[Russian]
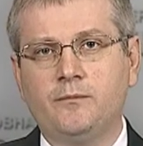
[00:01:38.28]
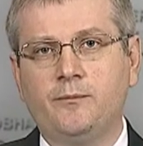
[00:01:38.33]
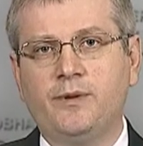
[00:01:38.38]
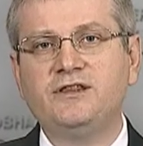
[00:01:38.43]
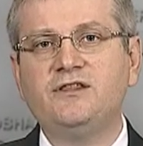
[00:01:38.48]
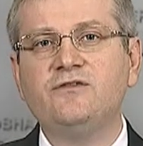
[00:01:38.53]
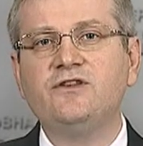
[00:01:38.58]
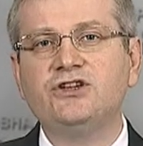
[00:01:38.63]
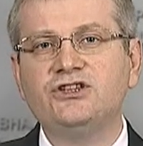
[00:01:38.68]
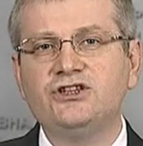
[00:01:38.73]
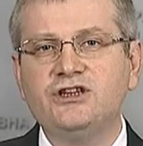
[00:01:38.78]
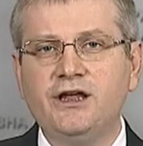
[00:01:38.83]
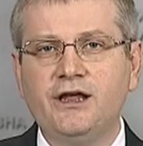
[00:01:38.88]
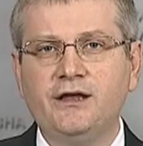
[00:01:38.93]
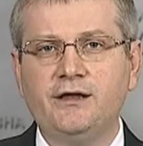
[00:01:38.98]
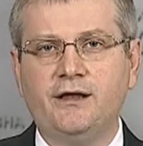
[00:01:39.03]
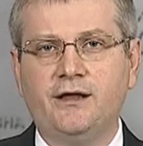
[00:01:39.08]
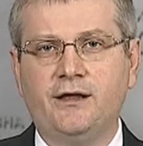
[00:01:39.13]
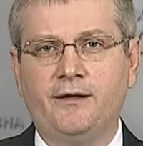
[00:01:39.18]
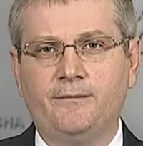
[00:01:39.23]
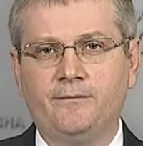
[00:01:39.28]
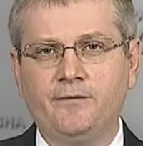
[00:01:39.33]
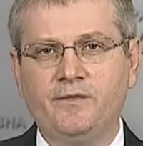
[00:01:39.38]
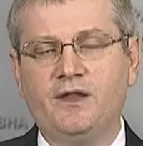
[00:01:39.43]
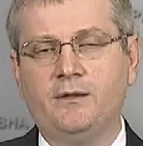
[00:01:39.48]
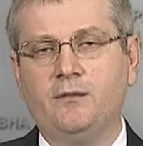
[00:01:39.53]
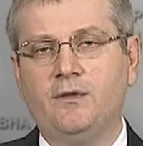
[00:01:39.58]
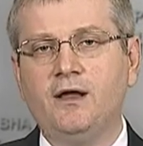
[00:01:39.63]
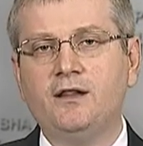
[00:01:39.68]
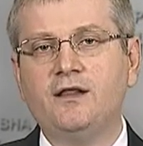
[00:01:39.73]
подтверждение
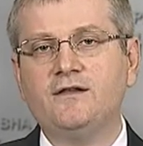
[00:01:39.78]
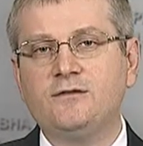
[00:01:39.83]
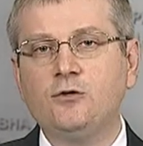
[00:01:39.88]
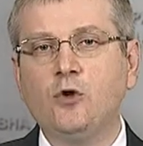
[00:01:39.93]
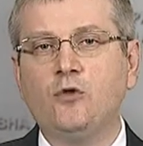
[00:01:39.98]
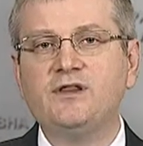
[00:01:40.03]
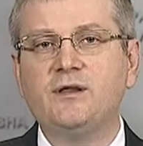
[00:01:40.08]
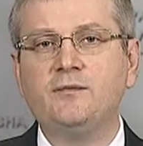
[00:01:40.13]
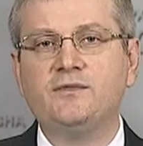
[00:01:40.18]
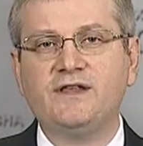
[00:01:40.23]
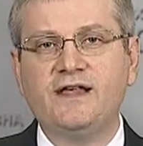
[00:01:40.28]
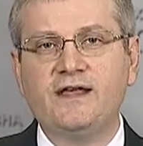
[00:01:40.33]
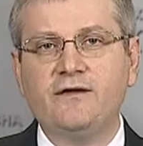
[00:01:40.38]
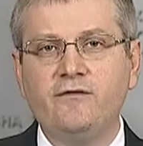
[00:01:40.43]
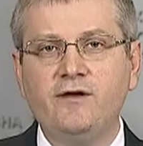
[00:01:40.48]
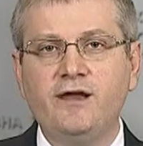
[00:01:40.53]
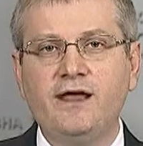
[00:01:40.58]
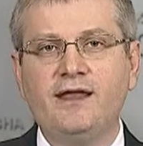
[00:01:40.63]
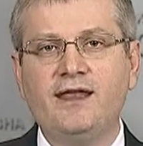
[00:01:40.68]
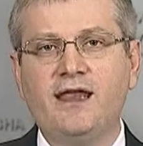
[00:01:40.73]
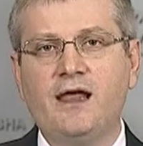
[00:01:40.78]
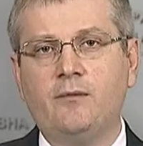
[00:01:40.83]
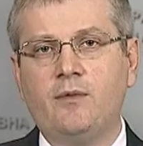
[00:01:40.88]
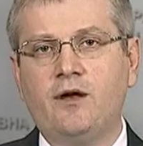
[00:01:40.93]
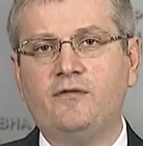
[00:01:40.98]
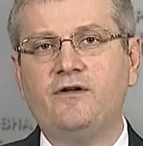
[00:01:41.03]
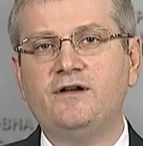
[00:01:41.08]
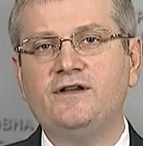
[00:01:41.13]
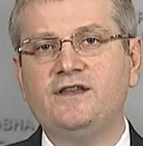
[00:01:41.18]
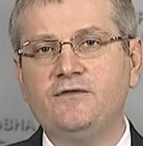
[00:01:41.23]
там, голословным заявлениям
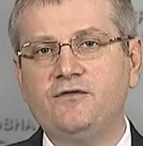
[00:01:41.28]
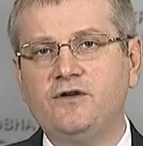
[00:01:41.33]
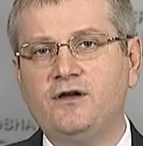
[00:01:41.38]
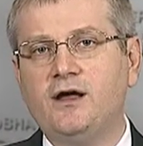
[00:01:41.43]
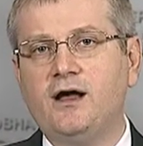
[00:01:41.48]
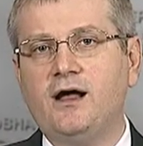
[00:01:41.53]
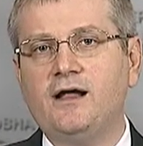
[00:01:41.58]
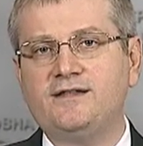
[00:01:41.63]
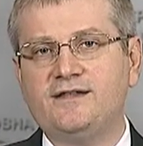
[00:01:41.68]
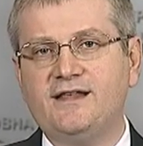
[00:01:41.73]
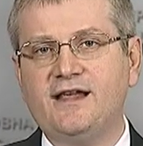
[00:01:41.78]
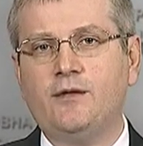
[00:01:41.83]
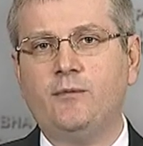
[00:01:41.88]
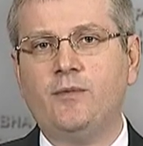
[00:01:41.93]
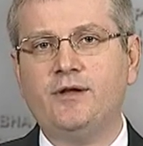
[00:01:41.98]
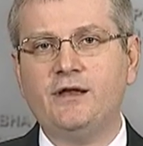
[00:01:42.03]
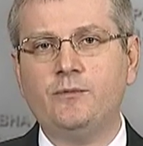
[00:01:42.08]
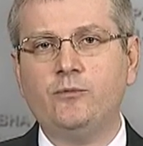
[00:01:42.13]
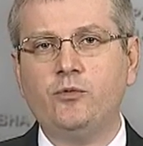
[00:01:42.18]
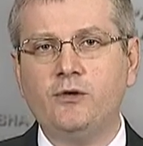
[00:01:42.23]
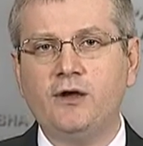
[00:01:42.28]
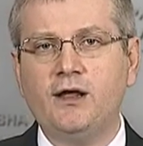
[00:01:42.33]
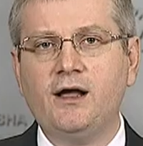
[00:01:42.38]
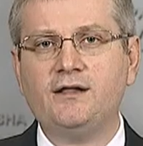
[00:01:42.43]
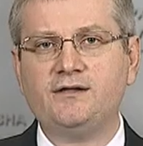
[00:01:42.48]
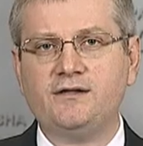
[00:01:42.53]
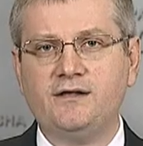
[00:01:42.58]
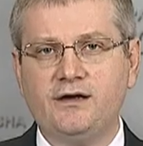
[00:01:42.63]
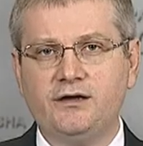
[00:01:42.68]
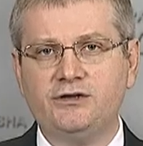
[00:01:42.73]
о фальсификациях,
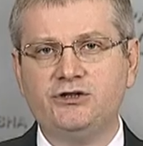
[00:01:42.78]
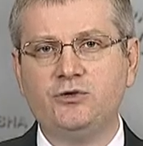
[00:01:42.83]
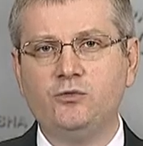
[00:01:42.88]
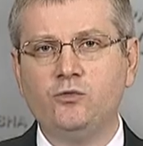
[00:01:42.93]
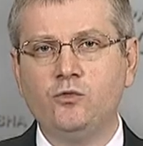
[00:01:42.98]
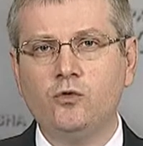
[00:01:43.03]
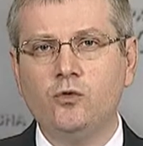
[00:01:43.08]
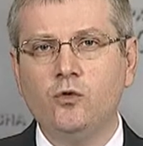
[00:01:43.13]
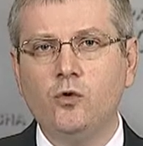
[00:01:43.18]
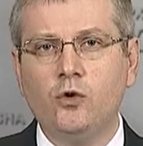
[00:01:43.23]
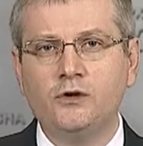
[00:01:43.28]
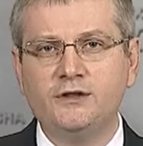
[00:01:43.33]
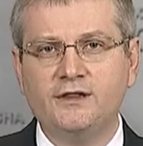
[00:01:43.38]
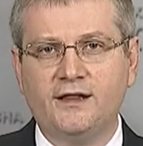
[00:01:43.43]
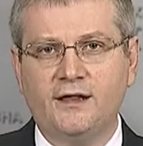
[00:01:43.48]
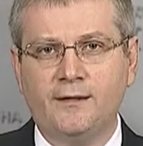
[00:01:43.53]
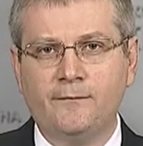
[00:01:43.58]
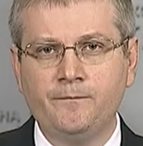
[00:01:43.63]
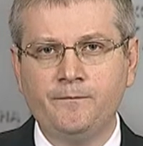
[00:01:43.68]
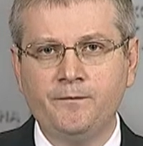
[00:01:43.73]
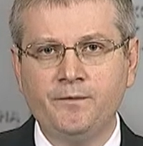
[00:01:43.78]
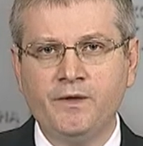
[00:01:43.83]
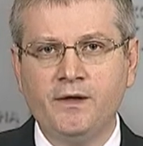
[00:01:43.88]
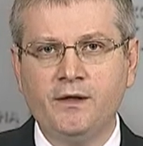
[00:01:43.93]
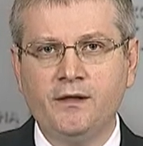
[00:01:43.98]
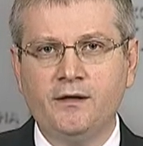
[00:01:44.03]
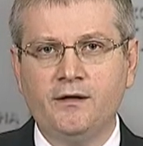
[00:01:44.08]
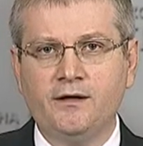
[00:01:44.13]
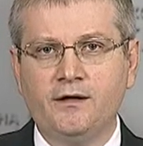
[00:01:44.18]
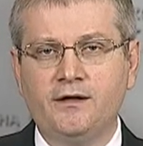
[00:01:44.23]
манипуляциях, чему угодно,
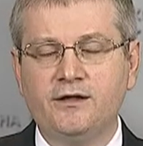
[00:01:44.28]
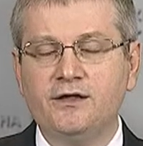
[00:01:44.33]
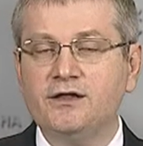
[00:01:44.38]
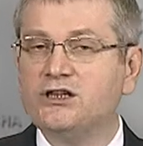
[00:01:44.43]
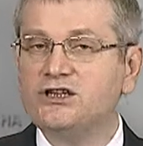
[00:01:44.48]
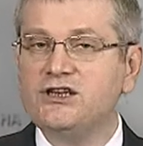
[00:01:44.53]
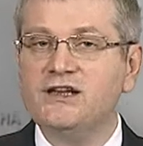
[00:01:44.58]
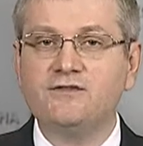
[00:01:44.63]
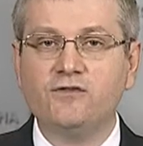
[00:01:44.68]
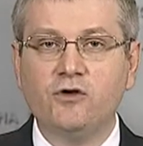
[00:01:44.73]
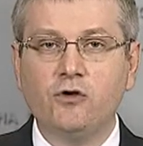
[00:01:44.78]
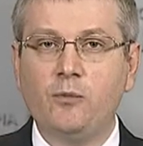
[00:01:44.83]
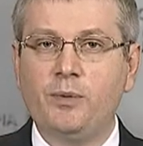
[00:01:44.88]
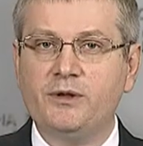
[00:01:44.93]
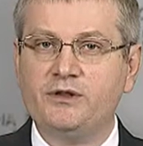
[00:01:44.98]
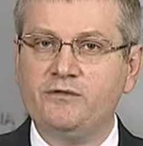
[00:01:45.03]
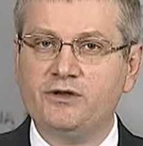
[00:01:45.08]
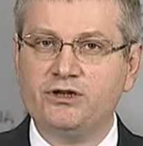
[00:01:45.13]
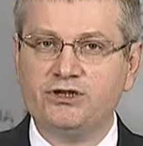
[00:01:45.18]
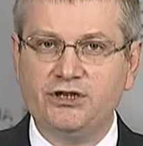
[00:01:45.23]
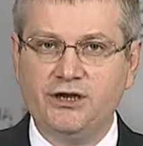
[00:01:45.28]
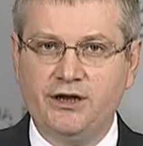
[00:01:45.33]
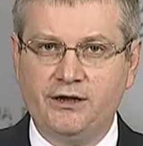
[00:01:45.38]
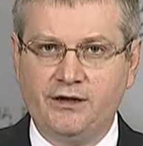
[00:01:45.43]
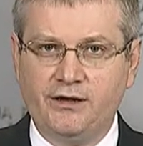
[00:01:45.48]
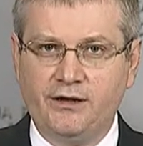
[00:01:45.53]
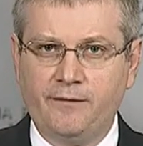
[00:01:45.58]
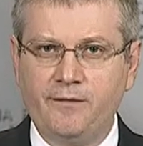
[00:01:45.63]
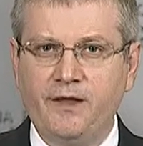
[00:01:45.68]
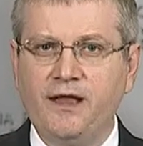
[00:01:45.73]
э, не нашли своего
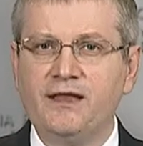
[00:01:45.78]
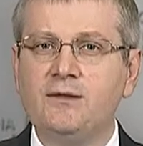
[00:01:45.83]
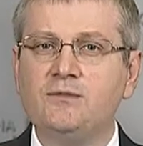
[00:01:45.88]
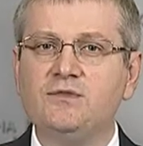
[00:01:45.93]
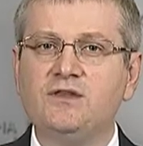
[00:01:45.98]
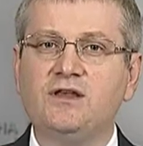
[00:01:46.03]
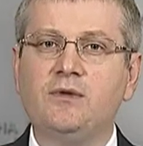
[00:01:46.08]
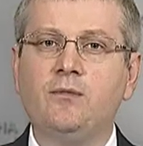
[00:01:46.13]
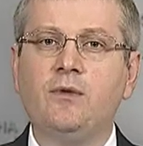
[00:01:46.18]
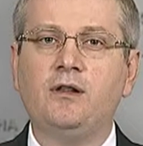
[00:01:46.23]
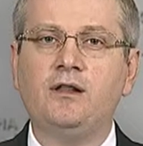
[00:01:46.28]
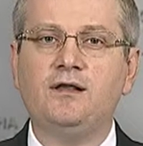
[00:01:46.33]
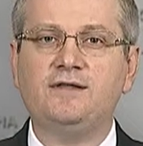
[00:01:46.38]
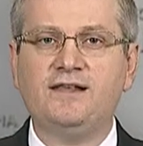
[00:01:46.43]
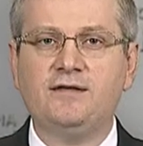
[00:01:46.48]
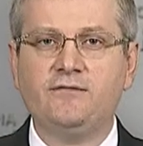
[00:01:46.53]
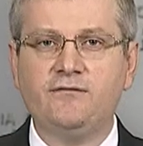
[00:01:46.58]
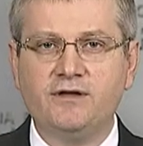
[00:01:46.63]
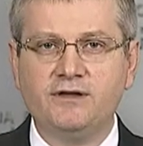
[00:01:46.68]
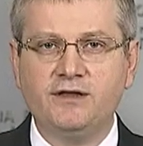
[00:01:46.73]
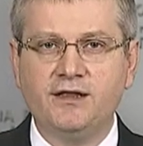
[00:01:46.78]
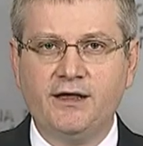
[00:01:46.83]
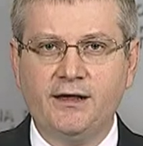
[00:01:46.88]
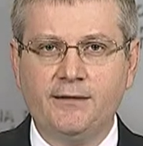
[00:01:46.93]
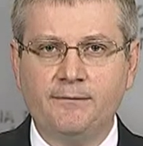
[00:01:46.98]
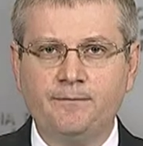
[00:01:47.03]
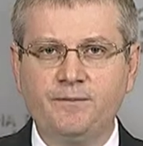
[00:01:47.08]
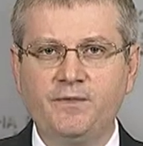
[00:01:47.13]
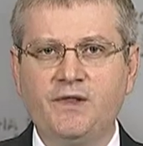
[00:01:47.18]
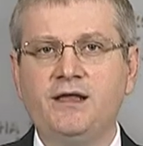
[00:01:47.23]
подтверждения. Этим занималась
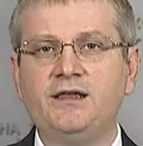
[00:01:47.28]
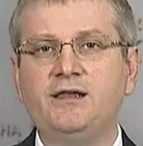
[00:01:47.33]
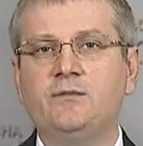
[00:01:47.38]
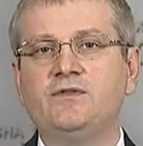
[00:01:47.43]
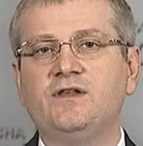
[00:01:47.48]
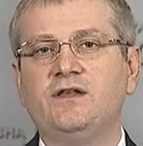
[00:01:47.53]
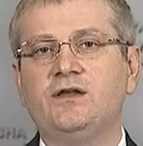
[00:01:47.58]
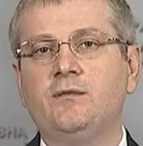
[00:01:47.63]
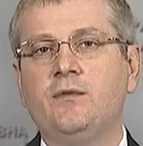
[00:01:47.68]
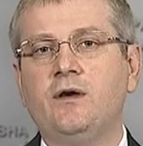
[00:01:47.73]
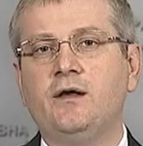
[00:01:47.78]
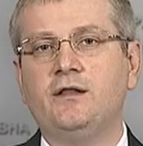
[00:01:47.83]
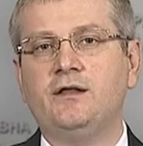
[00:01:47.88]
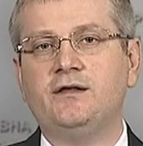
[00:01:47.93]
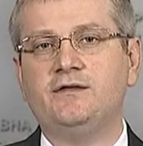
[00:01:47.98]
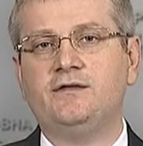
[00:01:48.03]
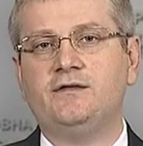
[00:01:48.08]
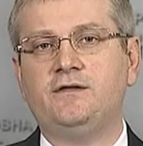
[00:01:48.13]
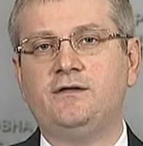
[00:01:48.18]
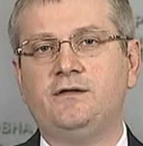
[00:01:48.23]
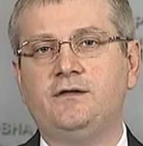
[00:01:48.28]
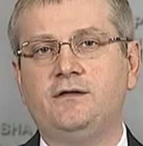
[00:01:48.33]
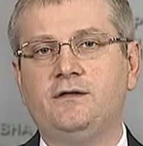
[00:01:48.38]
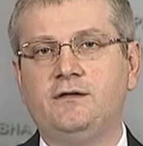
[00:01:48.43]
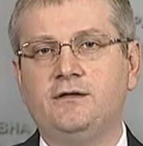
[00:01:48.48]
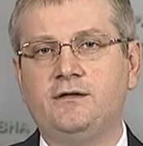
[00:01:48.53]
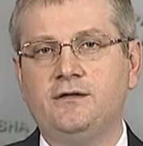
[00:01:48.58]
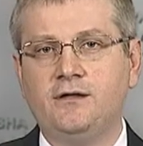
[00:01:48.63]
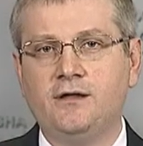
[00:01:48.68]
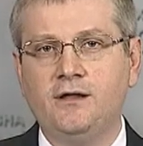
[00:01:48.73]
МВД, этим занималась
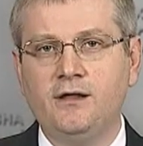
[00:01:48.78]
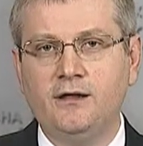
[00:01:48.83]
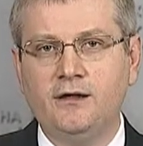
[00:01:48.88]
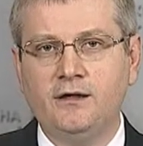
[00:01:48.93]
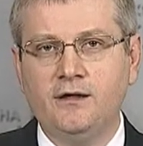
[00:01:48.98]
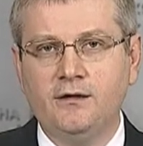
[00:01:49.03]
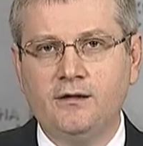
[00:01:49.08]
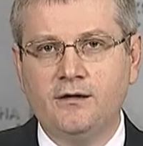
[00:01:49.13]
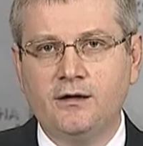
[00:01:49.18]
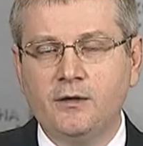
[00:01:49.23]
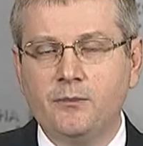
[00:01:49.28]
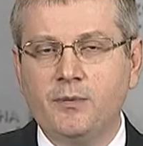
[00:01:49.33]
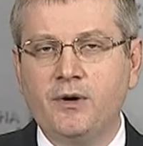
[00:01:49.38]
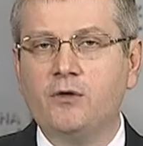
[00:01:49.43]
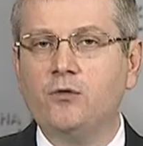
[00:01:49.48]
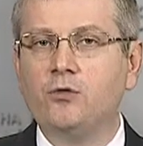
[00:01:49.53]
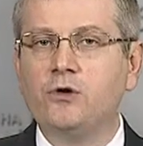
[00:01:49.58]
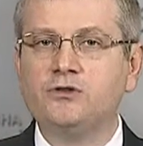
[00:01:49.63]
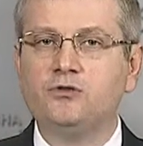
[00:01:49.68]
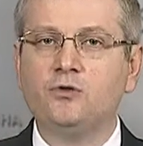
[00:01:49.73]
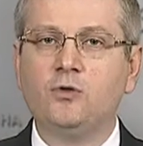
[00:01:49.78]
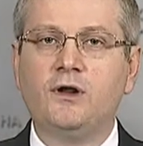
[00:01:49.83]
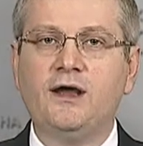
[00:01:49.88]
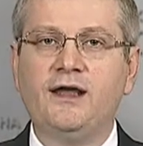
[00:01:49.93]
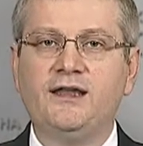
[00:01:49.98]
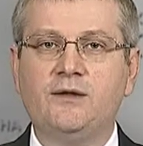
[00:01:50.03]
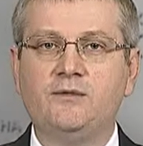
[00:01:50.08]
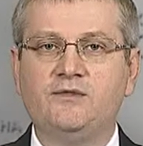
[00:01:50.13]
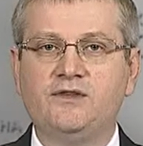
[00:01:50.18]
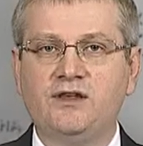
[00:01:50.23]
э, прокуратура,
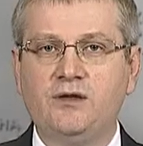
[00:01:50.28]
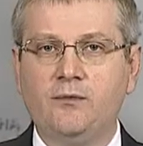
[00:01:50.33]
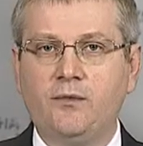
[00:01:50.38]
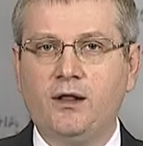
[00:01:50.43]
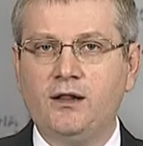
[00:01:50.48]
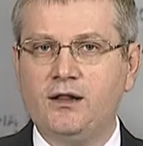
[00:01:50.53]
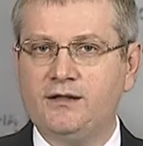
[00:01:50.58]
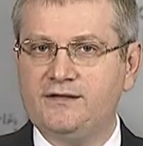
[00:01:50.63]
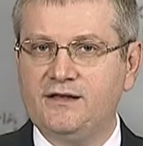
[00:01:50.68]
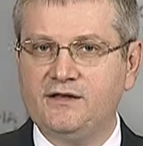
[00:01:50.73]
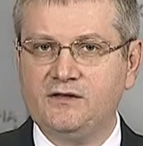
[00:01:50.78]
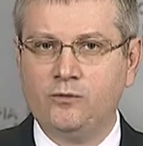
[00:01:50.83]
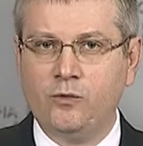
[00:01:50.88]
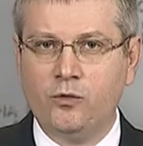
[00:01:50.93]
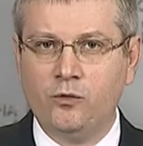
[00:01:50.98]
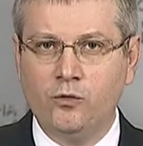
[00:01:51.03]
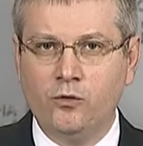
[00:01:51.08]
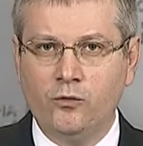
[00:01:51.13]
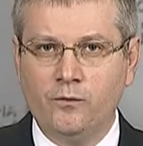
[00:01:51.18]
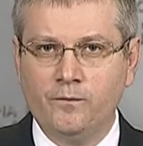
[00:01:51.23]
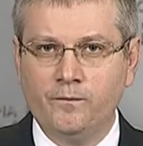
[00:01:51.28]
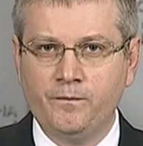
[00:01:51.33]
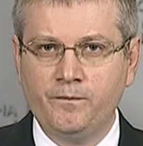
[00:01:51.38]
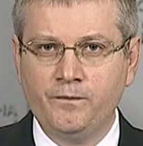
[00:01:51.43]
этим занималась СБУ